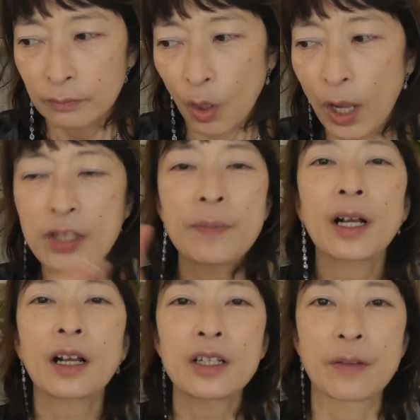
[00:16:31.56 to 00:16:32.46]
赤字
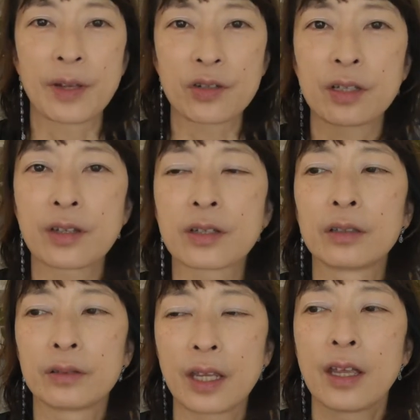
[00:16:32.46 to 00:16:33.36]
ばっかりじゃまずいですけ
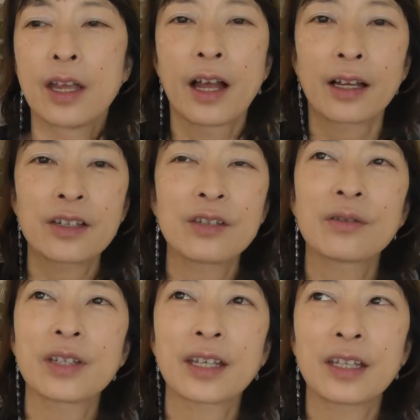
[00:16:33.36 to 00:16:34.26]
どね赤字
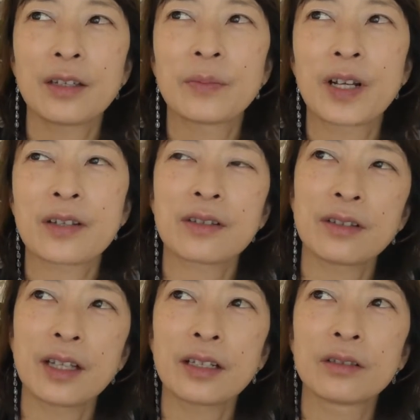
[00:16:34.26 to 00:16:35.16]
の先にプラス
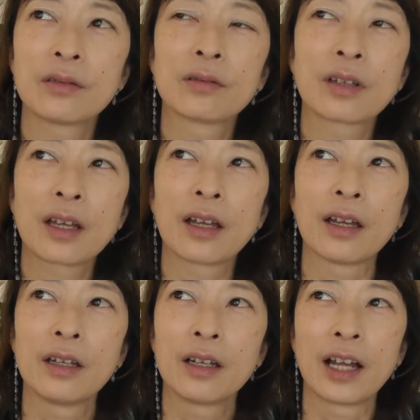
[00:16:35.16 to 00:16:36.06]
になるよう
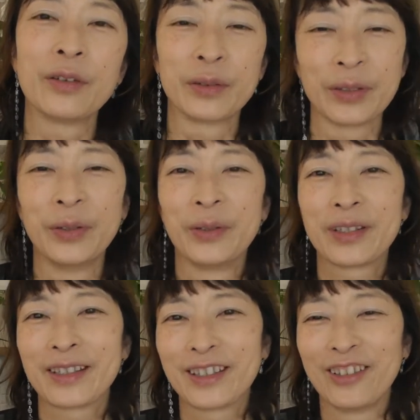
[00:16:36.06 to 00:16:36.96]
なあの
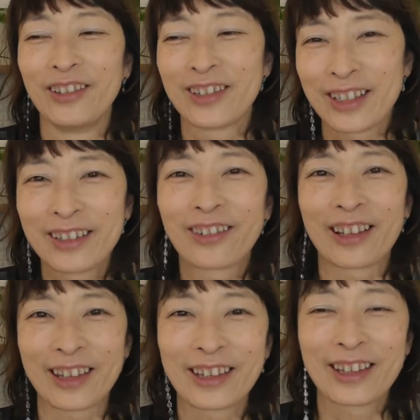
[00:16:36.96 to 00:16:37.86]
要因と
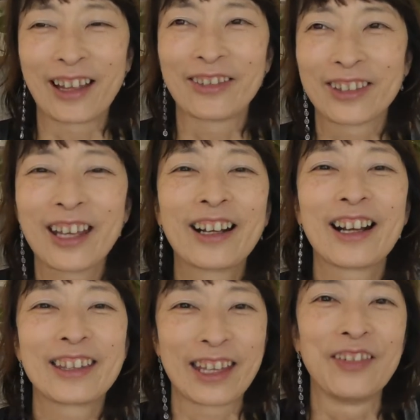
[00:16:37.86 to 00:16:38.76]
かあの転
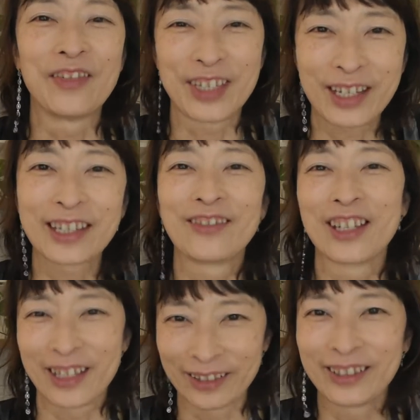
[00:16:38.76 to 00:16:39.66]
換点は見つけて
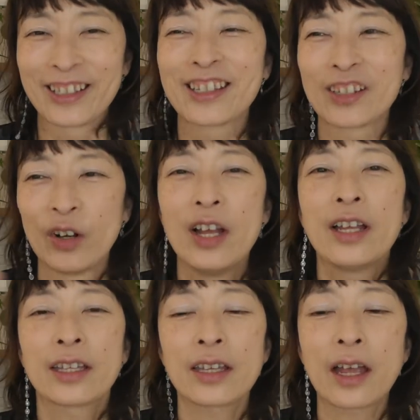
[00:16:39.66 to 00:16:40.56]
ますよ一応
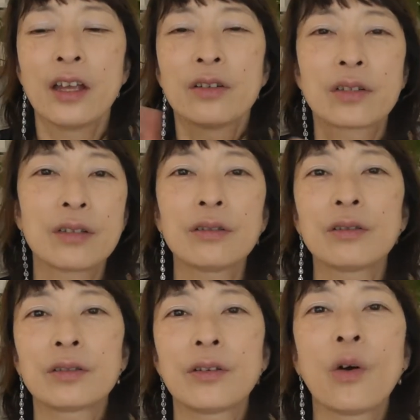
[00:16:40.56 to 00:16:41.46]
ただ普通
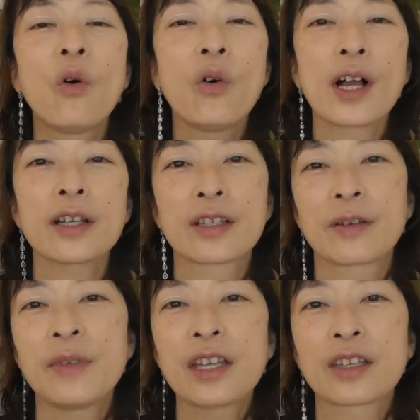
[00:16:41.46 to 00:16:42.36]
の人は大赤字
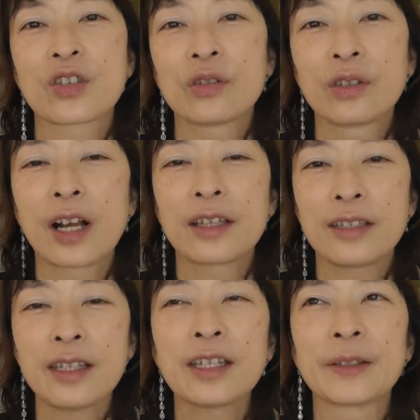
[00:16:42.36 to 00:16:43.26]
が見えた瞬
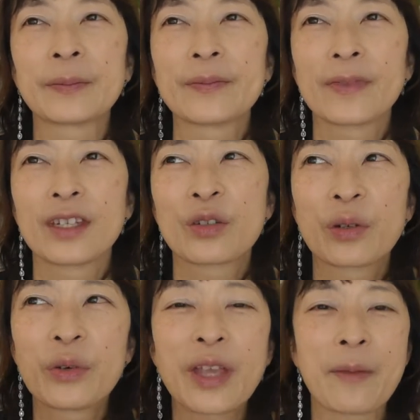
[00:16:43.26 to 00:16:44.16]
間にそ
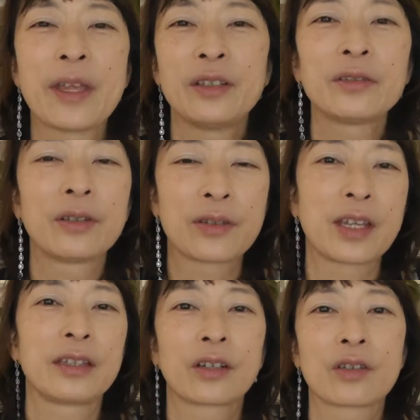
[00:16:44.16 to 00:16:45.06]
れをやめるという
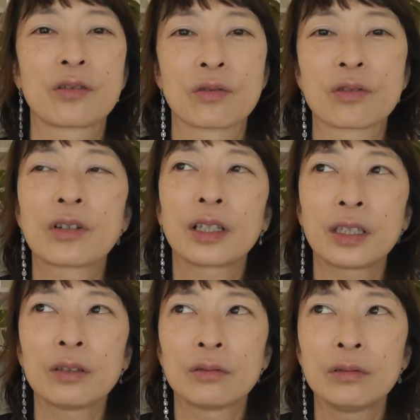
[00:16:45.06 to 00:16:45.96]
選択肢をする
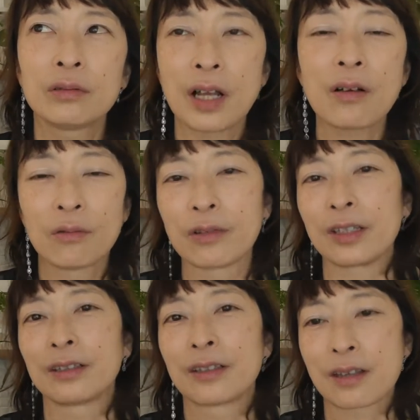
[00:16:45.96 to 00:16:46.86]
方の方が多い
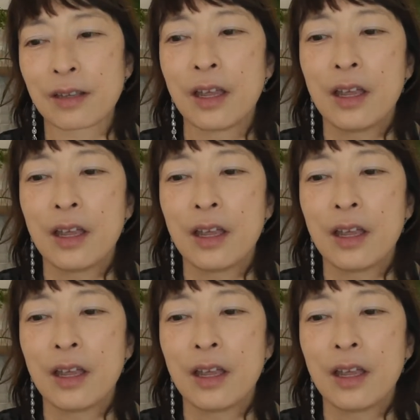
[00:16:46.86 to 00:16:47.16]
です